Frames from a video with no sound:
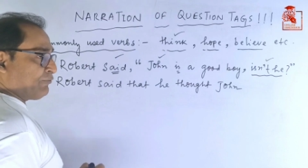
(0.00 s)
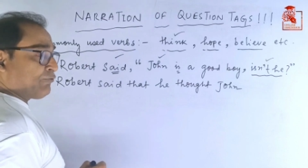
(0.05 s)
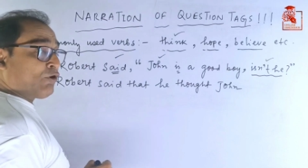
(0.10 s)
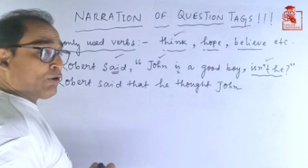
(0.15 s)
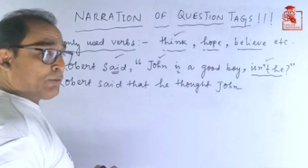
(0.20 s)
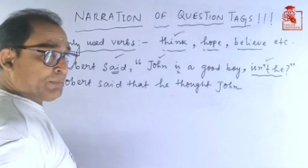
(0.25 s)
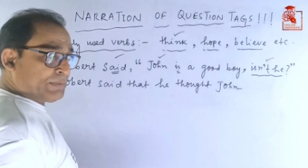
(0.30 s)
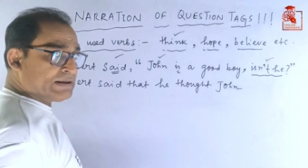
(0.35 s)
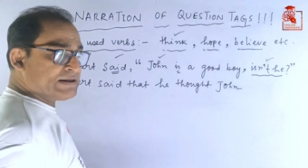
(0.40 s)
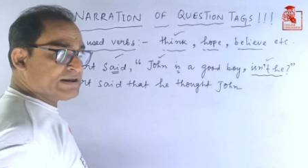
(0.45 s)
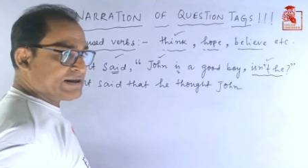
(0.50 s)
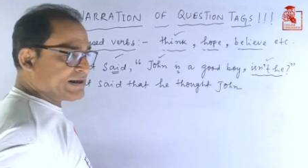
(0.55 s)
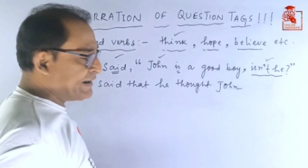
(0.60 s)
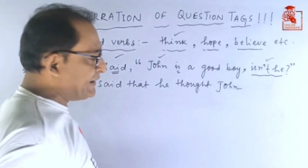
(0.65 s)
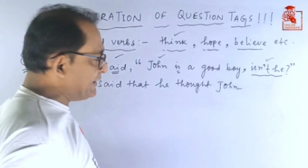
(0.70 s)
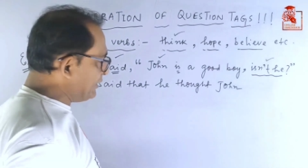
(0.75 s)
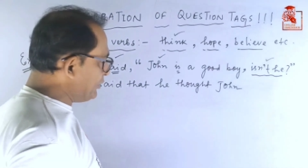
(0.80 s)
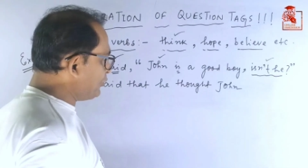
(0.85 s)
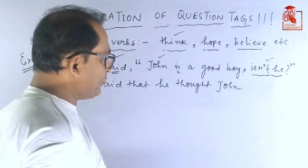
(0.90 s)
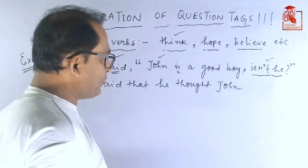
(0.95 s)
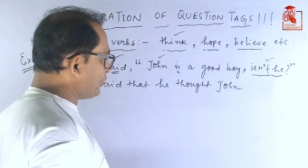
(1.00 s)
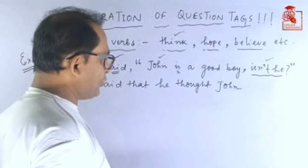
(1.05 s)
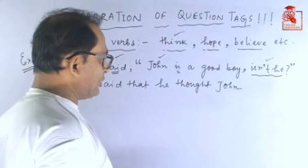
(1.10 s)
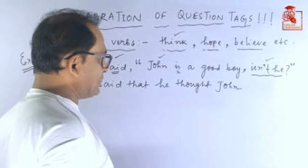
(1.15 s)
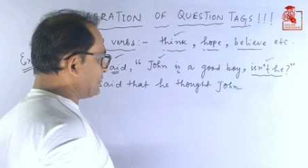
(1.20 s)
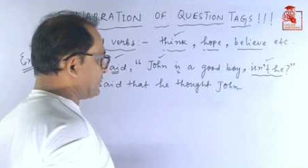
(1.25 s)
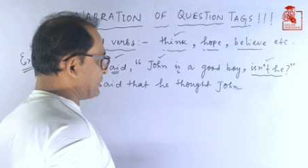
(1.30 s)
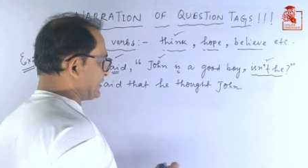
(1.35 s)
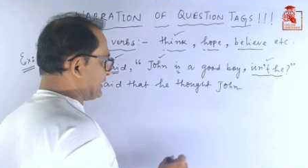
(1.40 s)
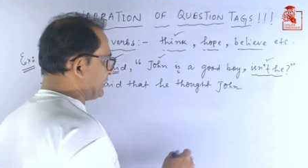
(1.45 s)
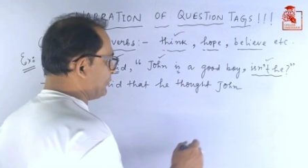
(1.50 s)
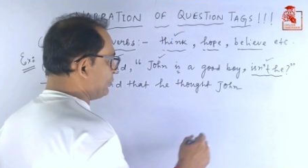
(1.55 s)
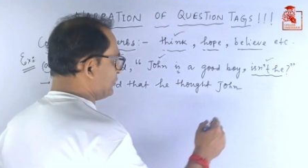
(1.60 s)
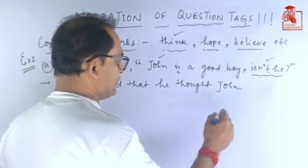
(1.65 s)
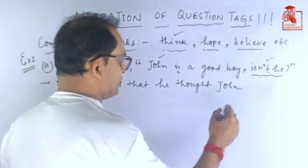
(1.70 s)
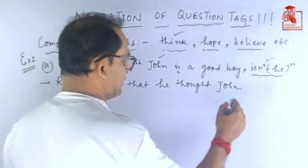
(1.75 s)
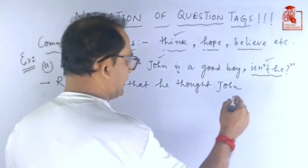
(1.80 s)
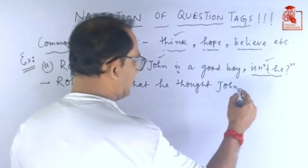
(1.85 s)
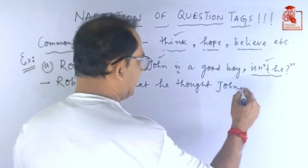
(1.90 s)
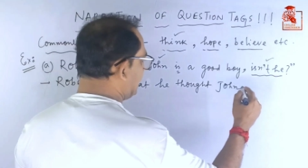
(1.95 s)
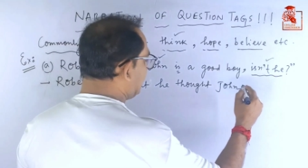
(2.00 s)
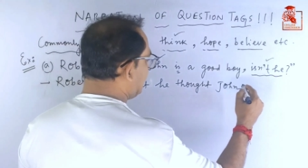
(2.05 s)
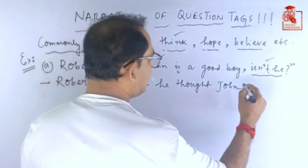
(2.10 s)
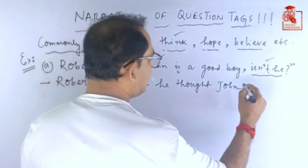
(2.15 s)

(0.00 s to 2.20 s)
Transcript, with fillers: ফর্মাল যে নিয়ম রয়েছে সে অনুযায়ী